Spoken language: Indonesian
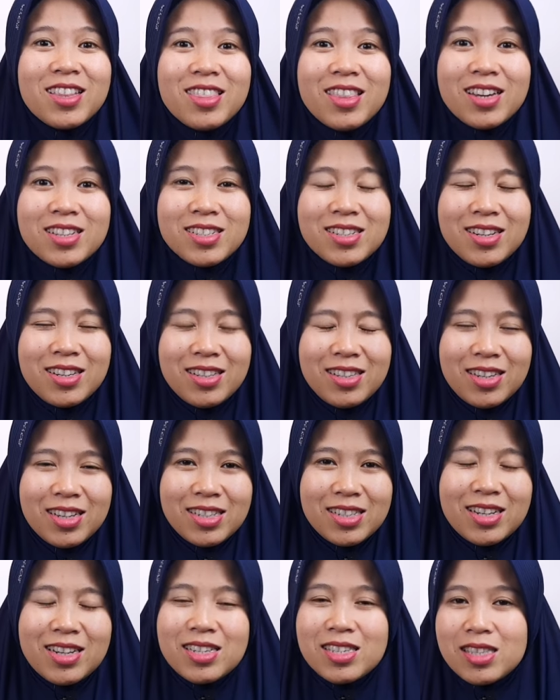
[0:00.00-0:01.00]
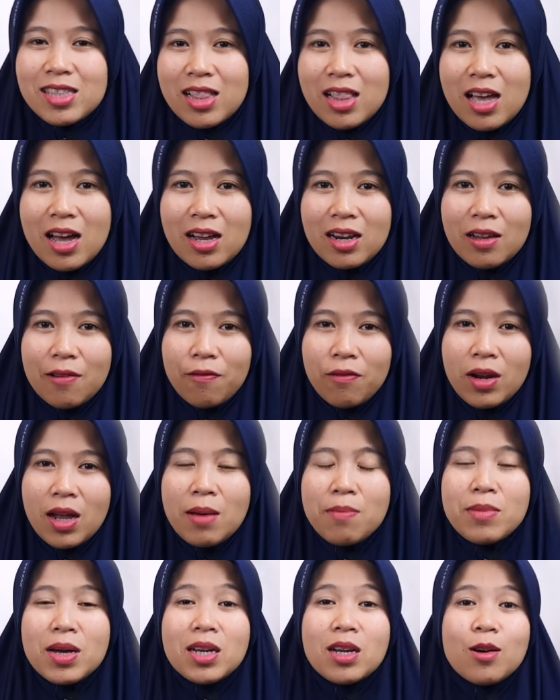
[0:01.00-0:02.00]
ada tasdidnya. Jadi setelah alif
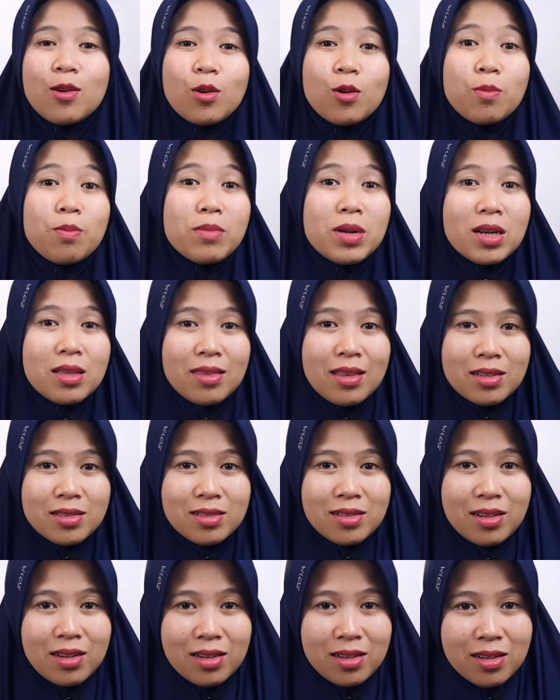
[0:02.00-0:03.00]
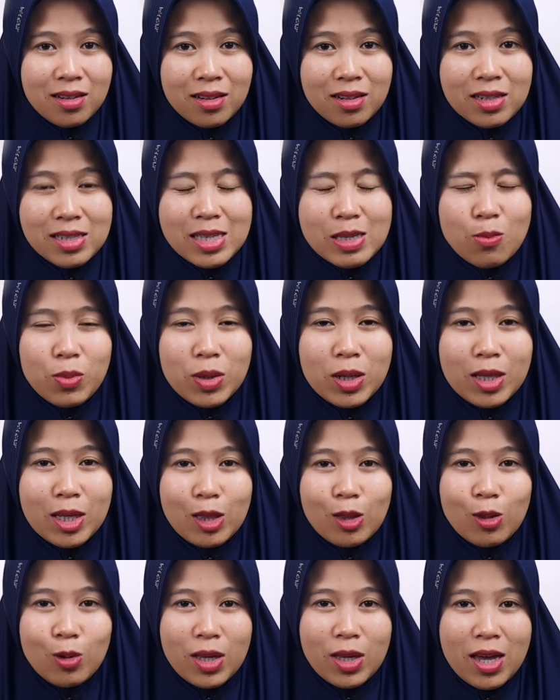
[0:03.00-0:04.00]
lam ada huruf bertasdid. Seperti
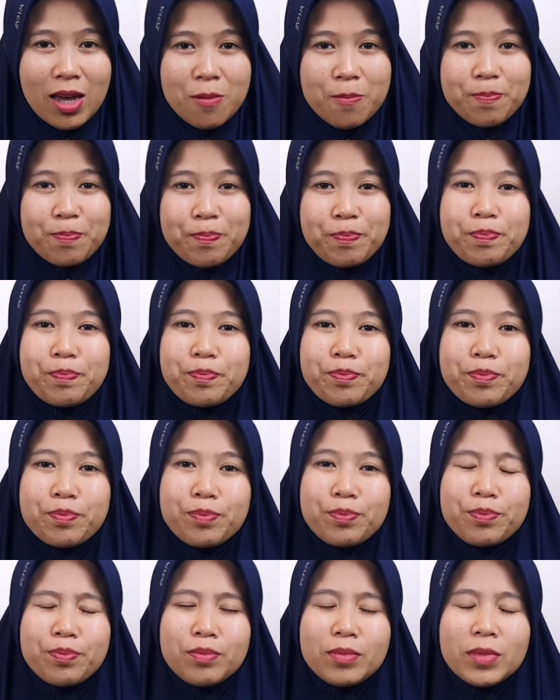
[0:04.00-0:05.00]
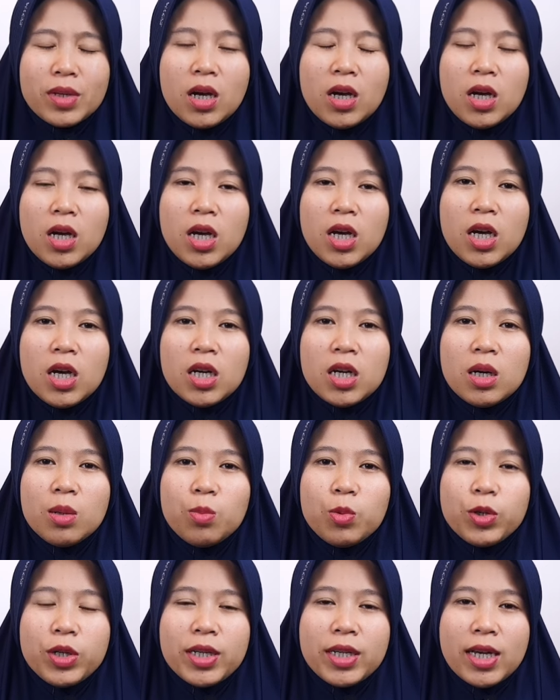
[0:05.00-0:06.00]
itu ya.
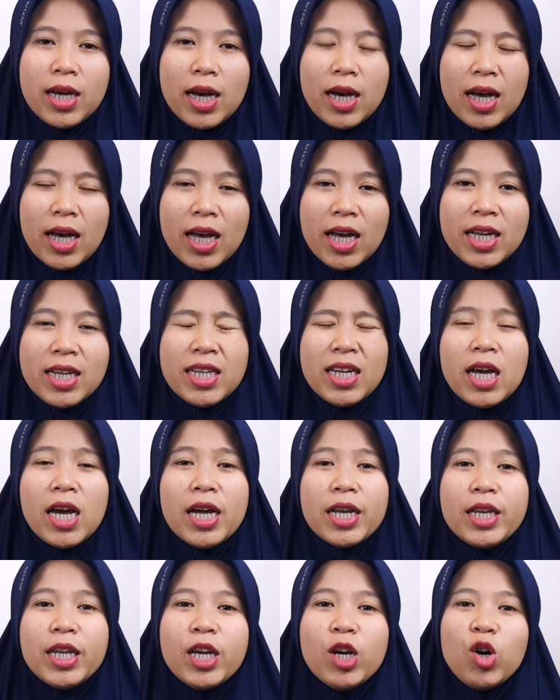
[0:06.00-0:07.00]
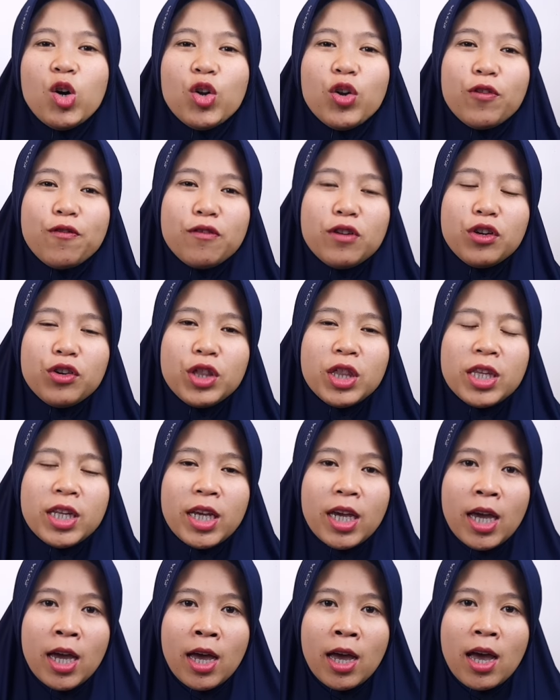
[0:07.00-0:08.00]
Kemudian di huruf
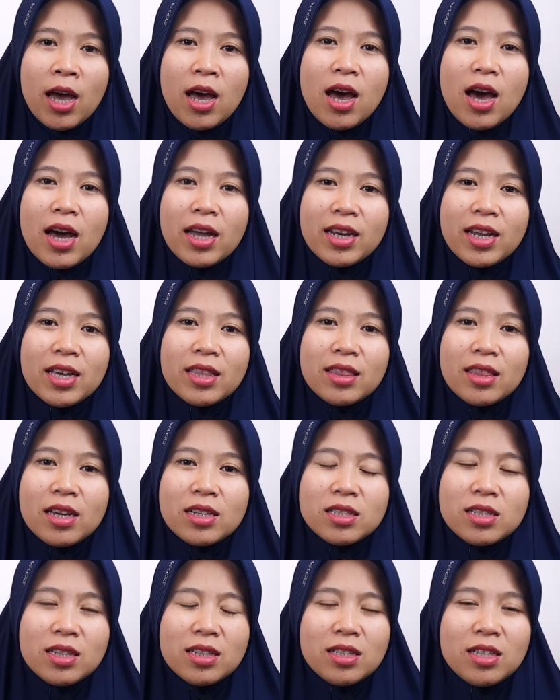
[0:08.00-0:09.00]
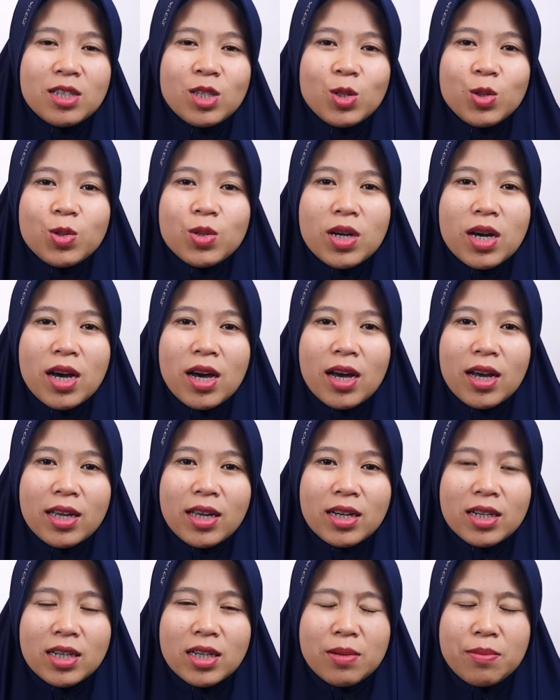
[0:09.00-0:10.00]
nunnya ada tasdidnya juga
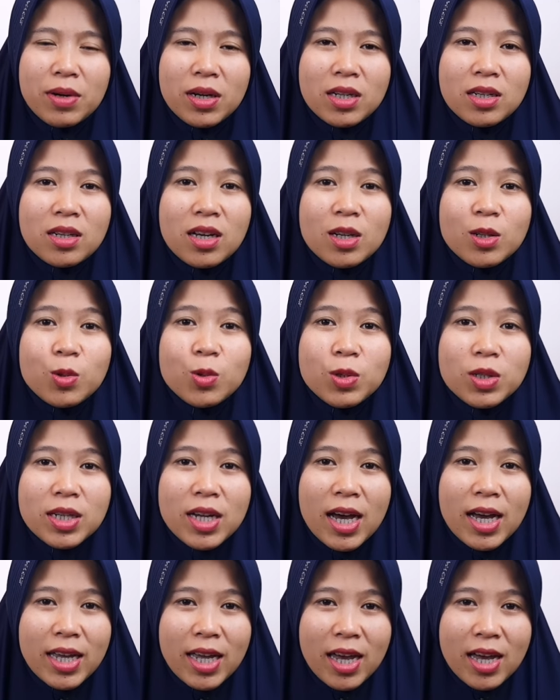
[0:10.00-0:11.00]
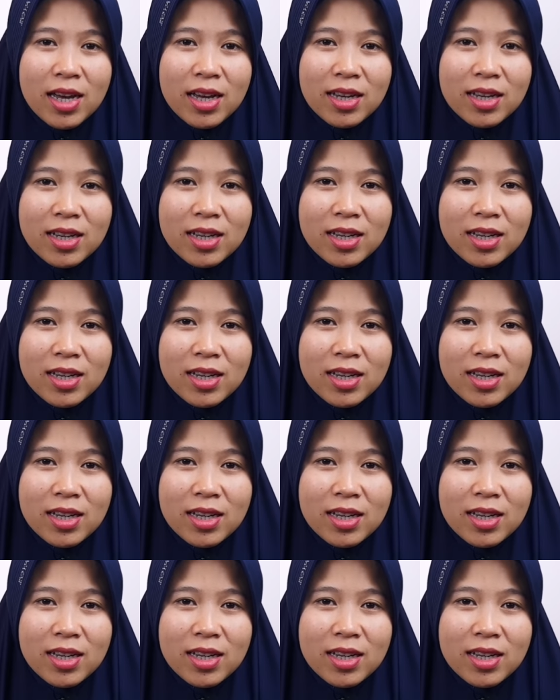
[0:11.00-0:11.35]
yang dinamakan dengan gunnah ya.